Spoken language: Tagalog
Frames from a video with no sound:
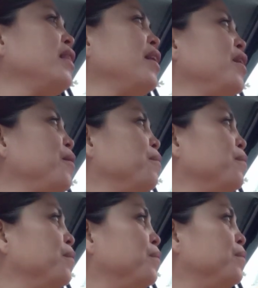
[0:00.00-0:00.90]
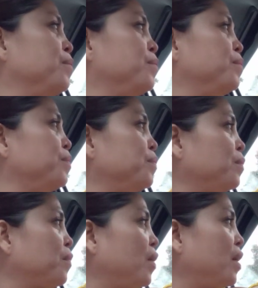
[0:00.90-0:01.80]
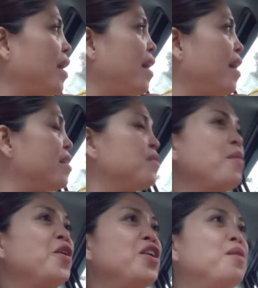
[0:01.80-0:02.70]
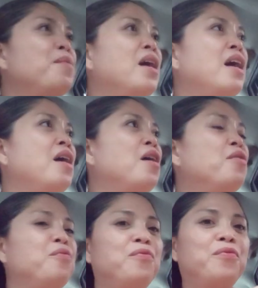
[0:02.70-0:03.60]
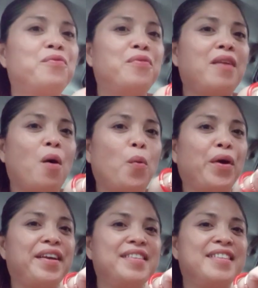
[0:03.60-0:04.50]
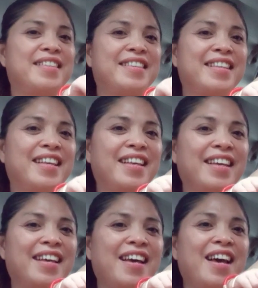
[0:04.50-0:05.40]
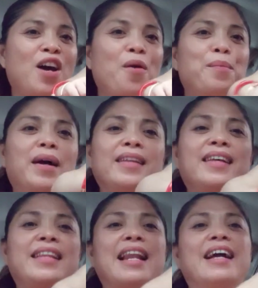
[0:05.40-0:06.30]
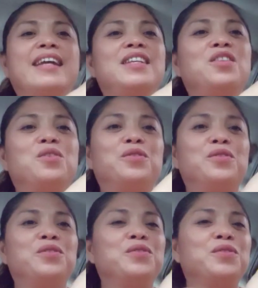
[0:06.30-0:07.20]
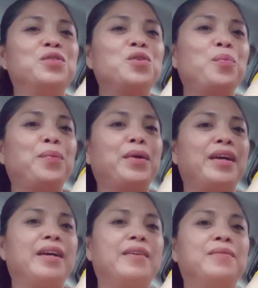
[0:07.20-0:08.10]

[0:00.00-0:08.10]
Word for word: tanim Yes, meron ng mga flowers. Maganda talaga dito. Super.